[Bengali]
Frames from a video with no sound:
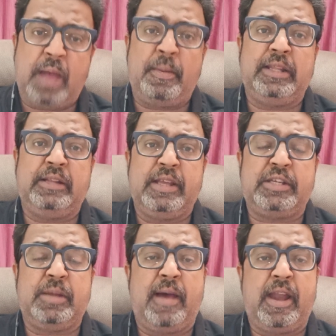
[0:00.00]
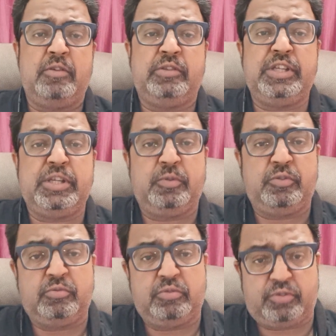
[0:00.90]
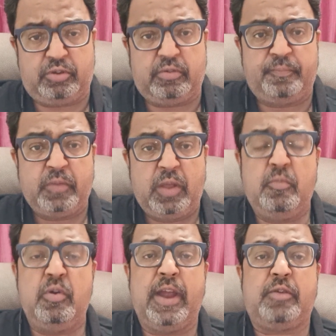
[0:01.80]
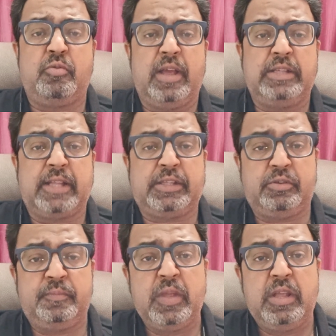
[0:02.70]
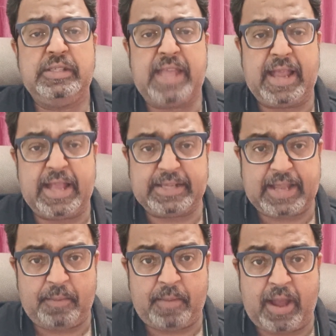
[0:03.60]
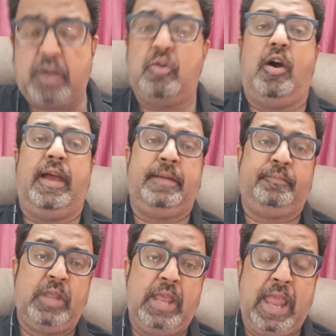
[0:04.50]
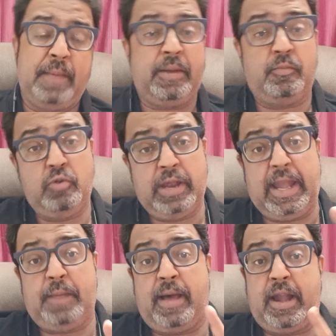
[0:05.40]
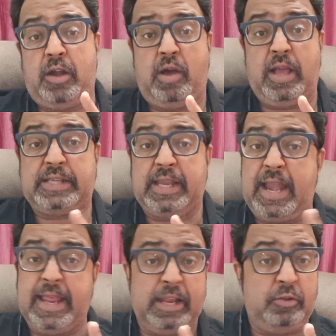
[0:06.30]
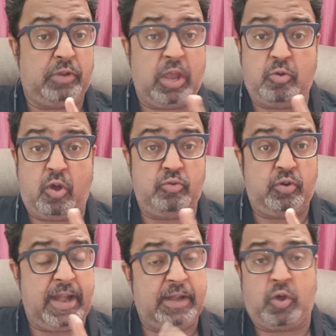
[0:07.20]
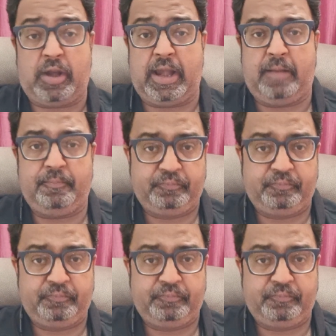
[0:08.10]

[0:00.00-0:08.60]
আমাদের দেশে বানানো দিশি বন্দুকও ছিল মুঙ্গের টুঙ্গের জাতীয় জায়গায় যেখানে বানানো হয় এবার মুঙ্গেরে বানানো হয় সেখানে কিন্তু কেউ কখনো রেড করে না